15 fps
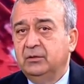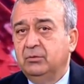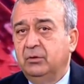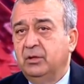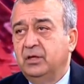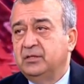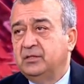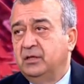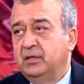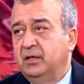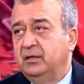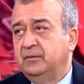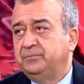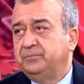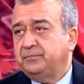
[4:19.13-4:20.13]

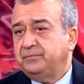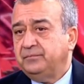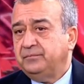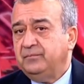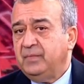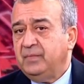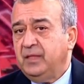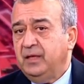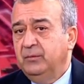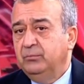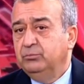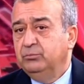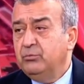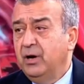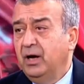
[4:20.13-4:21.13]
Dolayısıyla
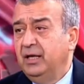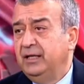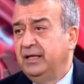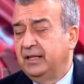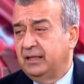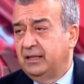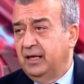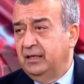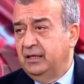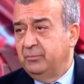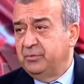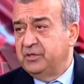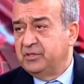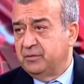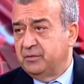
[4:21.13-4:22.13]
bu
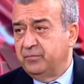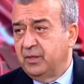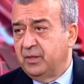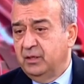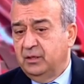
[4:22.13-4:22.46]
maliyetlerle bizim